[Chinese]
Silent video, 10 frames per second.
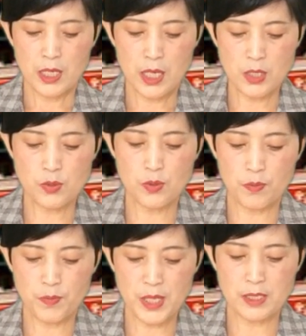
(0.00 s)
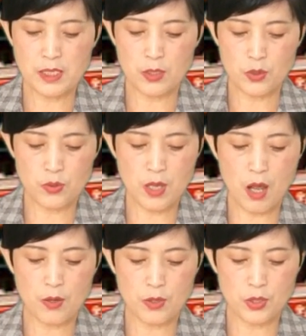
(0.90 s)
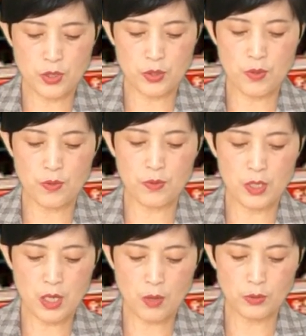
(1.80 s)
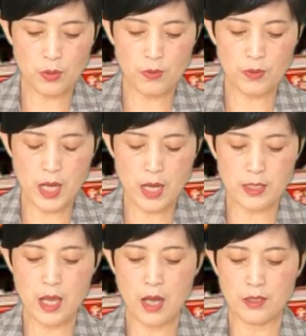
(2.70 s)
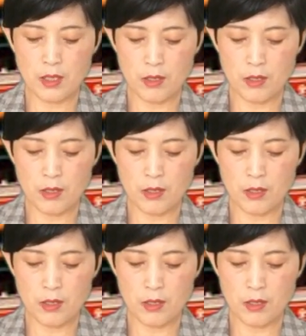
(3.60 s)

根据病情需要使用高通量氧